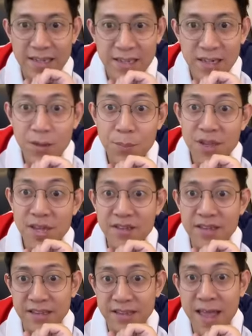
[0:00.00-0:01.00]
เอ้ยไม่ใช่
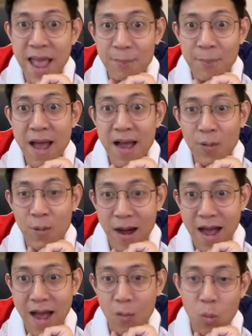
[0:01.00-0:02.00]
สี่แต้มมากก
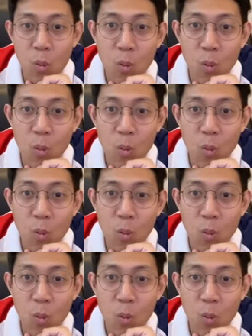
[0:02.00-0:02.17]
ว่าโอ้โห